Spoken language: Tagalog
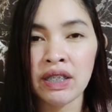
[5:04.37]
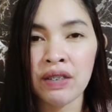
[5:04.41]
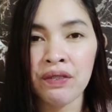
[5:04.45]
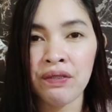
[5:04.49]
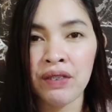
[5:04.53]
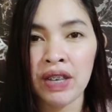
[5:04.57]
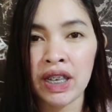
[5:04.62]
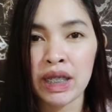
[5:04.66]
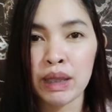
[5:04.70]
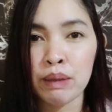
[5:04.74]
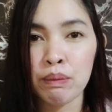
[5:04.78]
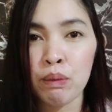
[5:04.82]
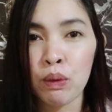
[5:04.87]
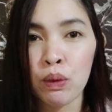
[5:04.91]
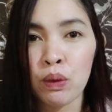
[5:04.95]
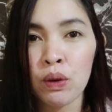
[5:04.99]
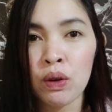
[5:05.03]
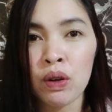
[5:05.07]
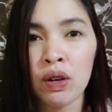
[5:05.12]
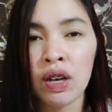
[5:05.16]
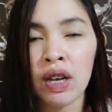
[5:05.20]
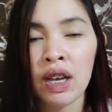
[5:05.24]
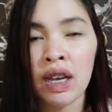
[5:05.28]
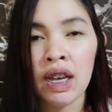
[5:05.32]
sa
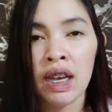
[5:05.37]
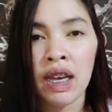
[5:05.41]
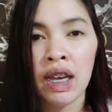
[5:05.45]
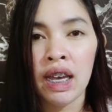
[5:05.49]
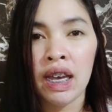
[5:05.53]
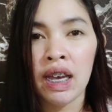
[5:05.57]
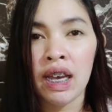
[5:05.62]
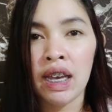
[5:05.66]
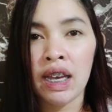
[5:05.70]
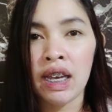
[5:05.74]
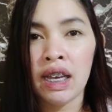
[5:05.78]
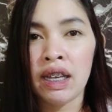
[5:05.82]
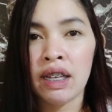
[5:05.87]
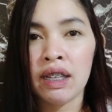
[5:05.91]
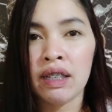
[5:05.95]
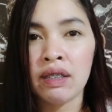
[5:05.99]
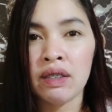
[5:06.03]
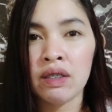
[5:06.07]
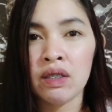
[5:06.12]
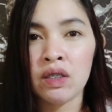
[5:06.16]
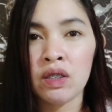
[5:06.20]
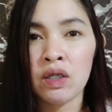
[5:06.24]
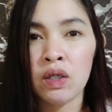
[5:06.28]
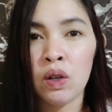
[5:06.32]
Facebook,
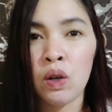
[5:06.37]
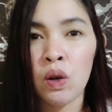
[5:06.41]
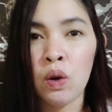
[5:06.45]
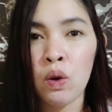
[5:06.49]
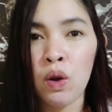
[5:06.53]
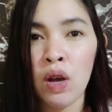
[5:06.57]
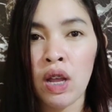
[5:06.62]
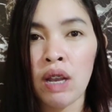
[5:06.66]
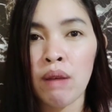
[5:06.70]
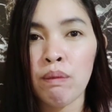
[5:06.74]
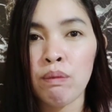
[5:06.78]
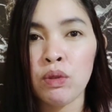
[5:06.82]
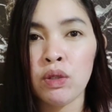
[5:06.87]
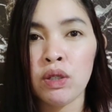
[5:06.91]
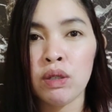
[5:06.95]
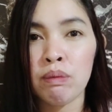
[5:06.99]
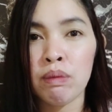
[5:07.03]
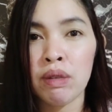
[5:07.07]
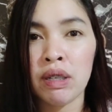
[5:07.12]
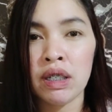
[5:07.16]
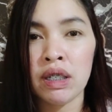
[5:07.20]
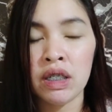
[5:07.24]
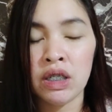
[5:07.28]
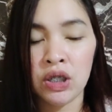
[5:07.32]
And kung alam nyo
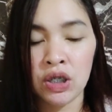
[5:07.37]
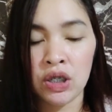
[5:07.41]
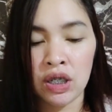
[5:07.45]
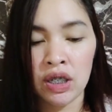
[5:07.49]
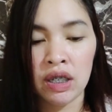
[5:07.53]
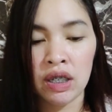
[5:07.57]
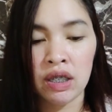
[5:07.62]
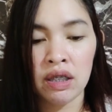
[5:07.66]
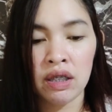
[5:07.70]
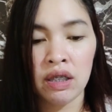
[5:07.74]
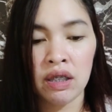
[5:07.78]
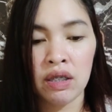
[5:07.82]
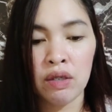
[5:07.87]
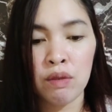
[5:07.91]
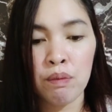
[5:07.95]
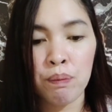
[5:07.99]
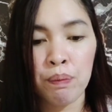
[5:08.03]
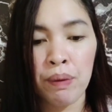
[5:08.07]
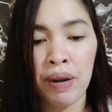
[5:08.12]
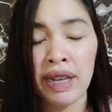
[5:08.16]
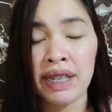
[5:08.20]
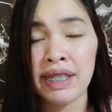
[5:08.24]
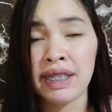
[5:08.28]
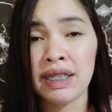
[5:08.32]
naman legit, yung
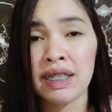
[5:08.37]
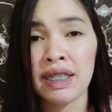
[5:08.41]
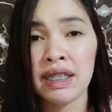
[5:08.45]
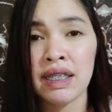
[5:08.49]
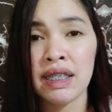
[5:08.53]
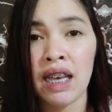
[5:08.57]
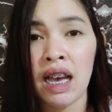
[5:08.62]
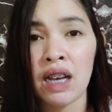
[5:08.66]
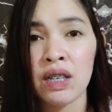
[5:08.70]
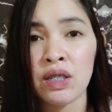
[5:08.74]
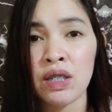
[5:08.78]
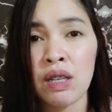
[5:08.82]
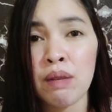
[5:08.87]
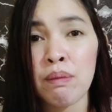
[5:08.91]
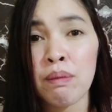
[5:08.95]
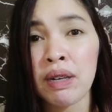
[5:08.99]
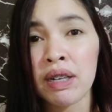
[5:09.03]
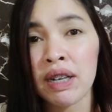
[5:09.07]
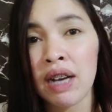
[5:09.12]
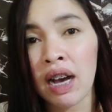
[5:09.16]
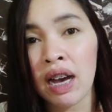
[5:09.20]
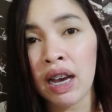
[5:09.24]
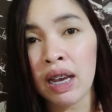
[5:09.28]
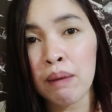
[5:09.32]
price kasi actually
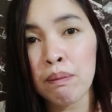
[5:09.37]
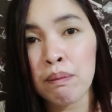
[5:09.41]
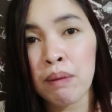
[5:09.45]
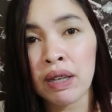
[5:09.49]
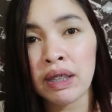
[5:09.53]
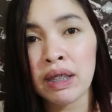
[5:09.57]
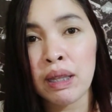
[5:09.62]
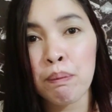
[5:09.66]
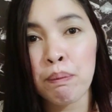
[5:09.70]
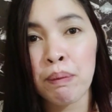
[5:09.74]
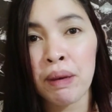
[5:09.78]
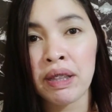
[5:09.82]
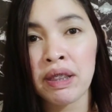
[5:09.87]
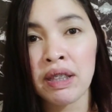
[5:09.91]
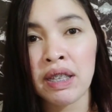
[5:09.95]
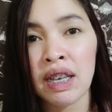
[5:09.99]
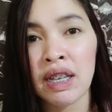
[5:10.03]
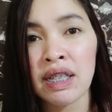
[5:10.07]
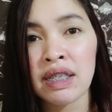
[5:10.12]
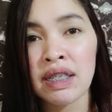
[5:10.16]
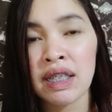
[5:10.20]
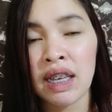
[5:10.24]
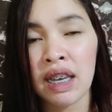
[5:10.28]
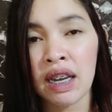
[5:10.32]
magkakaiba depende
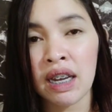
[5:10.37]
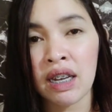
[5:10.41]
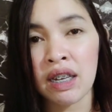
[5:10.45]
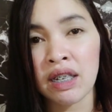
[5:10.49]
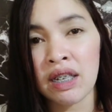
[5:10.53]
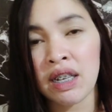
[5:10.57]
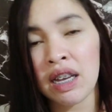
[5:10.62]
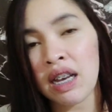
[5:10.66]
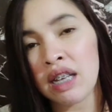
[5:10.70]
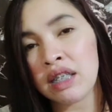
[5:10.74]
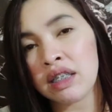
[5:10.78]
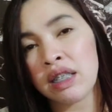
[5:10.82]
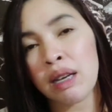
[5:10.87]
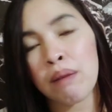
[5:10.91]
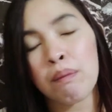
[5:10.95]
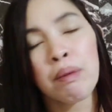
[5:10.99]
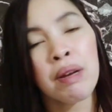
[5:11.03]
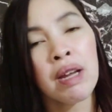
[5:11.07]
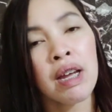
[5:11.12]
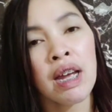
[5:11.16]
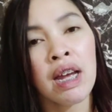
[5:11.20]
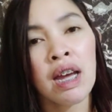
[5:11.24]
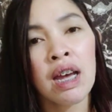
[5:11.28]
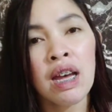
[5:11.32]
yan sa area.
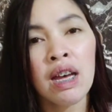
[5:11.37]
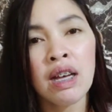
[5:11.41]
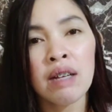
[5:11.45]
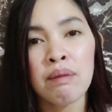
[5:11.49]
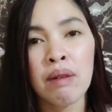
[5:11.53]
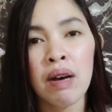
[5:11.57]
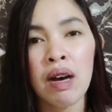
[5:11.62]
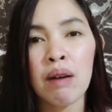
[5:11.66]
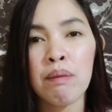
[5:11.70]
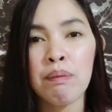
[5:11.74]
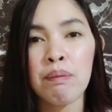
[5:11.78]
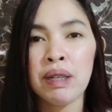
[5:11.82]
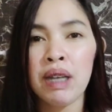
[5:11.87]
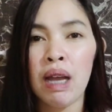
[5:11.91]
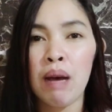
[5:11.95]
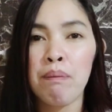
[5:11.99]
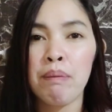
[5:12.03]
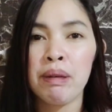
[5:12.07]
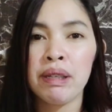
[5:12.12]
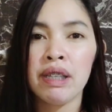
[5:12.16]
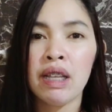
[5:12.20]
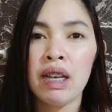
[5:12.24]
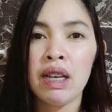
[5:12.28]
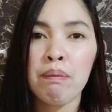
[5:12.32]
Siyempre, uh, ah,
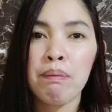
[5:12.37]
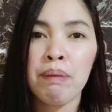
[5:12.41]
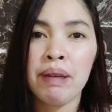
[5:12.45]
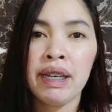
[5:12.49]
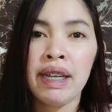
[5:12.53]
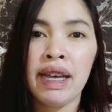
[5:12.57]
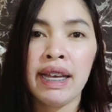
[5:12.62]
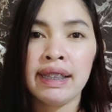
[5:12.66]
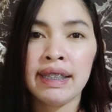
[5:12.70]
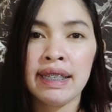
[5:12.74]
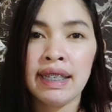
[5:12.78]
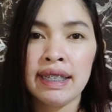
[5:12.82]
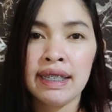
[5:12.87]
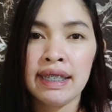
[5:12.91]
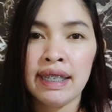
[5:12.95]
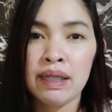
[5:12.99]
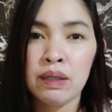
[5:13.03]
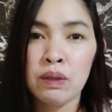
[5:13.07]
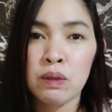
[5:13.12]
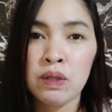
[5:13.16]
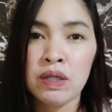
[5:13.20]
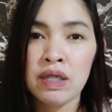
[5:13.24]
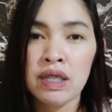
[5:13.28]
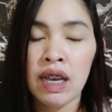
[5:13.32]
pinapadala pa natin yan
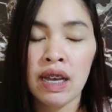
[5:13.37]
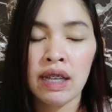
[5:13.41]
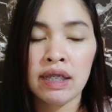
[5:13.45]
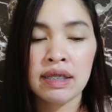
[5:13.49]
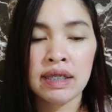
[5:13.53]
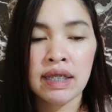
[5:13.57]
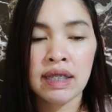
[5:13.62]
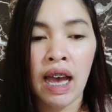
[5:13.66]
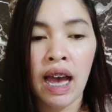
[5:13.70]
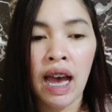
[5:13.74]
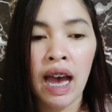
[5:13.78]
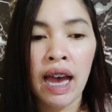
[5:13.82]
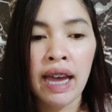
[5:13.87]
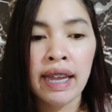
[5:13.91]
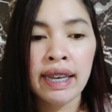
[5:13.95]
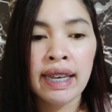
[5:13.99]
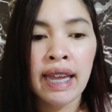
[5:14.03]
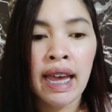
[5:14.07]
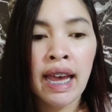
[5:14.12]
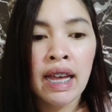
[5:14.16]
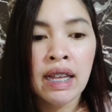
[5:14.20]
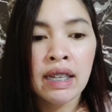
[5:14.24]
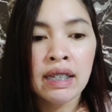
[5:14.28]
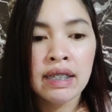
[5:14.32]
kung saan saan.
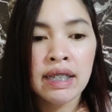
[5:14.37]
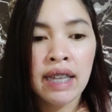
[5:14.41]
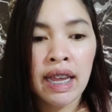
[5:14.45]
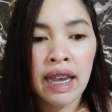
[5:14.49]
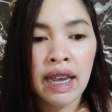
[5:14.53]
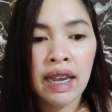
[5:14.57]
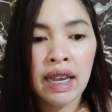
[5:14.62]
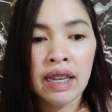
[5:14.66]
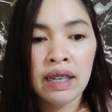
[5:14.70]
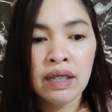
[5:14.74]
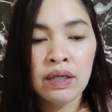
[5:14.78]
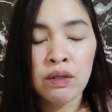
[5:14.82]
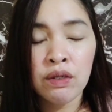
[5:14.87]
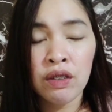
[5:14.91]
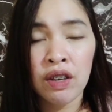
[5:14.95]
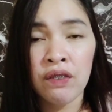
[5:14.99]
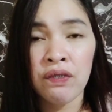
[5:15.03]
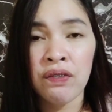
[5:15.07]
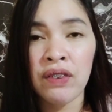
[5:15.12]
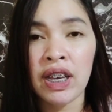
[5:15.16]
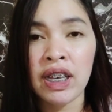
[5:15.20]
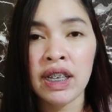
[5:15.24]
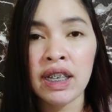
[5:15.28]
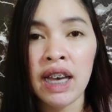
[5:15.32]
Then, yung
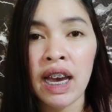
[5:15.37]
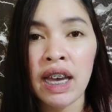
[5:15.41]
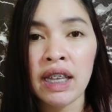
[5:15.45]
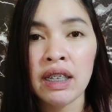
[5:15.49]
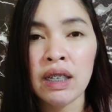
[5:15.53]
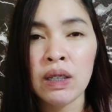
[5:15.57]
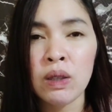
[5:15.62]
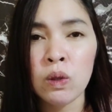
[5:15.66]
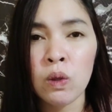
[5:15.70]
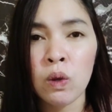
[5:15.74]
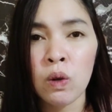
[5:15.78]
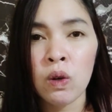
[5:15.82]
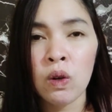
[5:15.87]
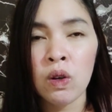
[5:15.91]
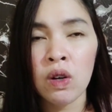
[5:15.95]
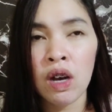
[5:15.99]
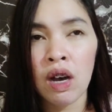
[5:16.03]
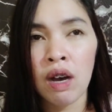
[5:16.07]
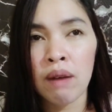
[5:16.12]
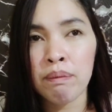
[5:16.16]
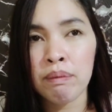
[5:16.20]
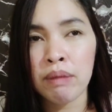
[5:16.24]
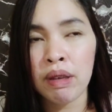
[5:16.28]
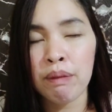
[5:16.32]
effect nga nito,
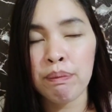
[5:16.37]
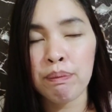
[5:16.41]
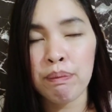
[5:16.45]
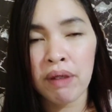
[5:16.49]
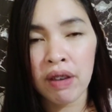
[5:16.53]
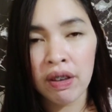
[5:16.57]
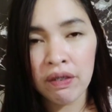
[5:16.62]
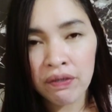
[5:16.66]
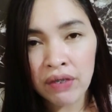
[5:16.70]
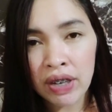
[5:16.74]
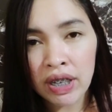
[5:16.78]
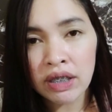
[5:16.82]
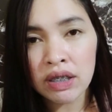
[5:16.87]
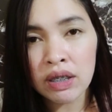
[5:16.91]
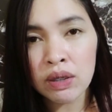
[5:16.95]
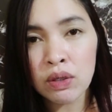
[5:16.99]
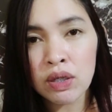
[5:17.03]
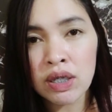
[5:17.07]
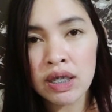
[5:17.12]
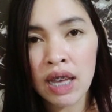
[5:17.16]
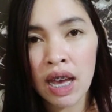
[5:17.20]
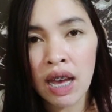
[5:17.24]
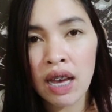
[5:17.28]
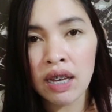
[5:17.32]
um, e-, effect
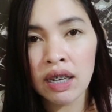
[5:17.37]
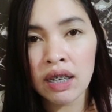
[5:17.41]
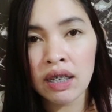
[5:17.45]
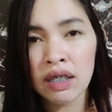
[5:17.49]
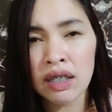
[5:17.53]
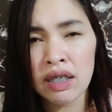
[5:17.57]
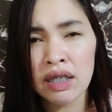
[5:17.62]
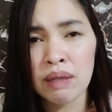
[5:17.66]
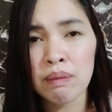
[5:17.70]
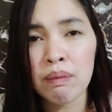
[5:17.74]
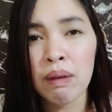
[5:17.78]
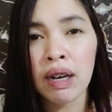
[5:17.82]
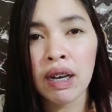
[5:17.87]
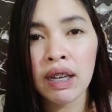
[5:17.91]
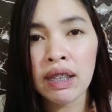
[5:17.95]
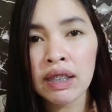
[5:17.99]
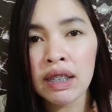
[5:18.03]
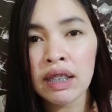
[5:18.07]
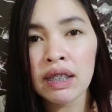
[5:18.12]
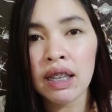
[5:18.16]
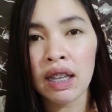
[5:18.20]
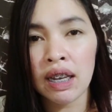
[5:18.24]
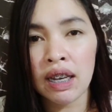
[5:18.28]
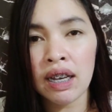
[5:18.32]
nito sa akin is
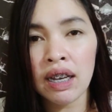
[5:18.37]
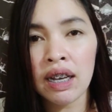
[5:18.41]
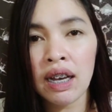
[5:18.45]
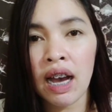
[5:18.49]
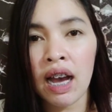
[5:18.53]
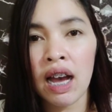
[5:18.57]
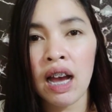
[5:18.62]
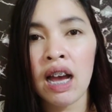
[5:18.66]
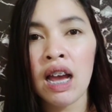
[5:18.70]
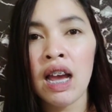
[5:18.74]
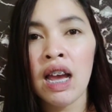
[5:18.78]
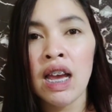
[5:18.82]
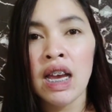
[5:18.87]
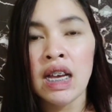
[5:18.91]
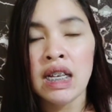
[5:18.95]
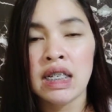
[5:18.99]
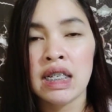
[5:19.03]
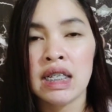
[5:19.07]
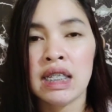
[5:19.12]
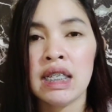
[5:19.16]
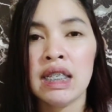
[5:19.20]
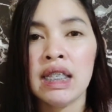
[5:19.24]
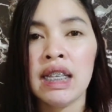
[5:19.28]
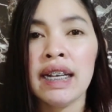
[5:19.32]
maganda talaga
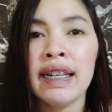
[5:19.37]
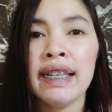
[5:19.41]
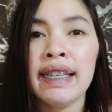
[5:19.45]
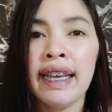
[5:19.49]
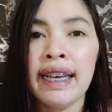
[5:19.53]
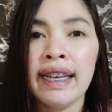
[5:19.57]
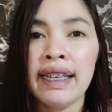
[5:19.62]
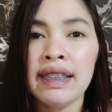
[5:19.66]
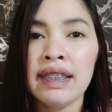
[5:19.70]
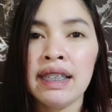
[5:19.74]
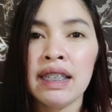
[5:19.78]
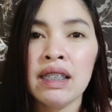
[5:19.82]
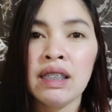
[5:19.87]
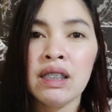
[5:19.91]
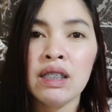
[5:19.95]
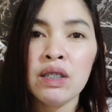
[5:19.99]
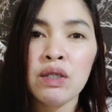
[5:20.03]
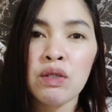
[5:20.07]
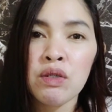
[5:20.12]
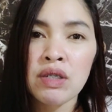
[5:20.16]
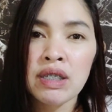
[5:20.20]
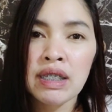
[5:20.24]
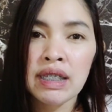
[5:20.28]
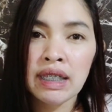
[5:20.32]
kasi naglighten
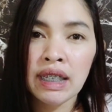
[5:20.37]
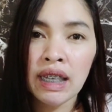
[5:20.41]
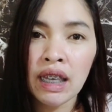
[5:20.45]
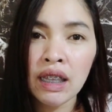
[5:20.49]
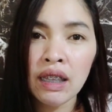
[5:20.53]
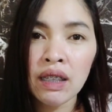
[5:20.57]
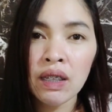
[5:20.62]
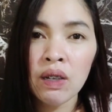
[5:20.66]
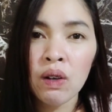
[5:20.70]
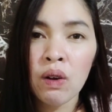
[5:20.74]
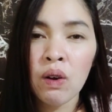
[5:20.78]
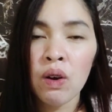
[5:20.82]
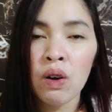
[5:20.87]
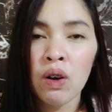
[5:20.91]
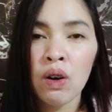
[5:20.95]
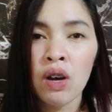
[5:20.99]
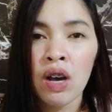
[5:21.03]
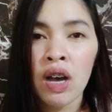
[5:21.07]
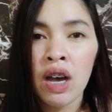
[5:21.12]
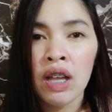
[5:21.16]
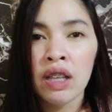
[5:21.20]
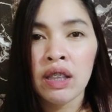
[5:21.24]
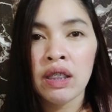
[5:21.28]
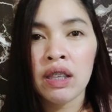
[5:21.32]
yung skin ko
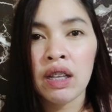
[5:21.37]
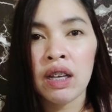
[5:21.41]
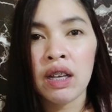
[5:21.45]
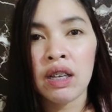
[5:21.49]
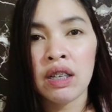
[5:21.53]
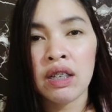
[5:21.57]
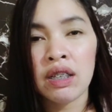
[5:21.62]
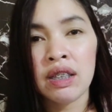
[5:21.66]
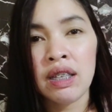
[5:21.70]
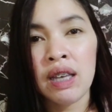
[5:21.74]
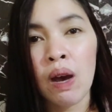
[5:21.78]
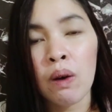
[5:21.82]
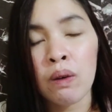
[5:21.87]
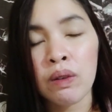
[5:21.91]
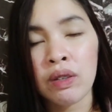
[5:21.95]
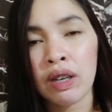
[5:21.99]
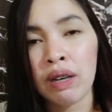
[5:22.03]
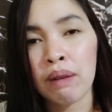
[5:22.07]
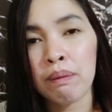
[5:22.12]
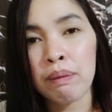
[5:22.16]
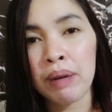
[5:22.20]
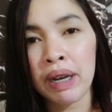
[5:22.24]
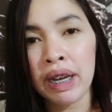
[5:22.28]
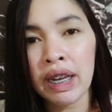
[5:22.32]
na hindi ako
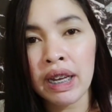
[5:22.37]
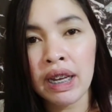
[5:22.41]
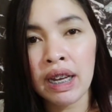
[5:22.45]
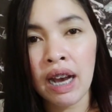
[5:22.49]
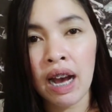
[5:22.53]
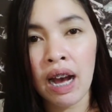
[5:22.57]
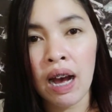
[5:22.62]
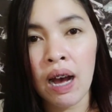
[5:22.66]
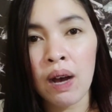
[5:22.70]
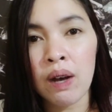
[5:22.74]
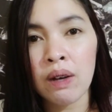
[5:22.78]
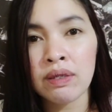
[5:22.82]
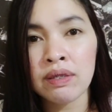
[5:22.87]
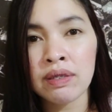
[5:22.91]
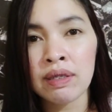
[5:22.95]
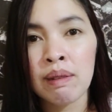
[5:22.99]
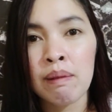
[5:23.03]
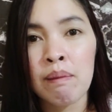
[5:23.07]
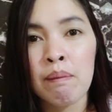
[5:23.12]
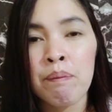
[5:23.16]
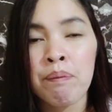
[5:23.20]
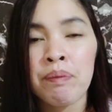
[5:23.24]
nag-breakout.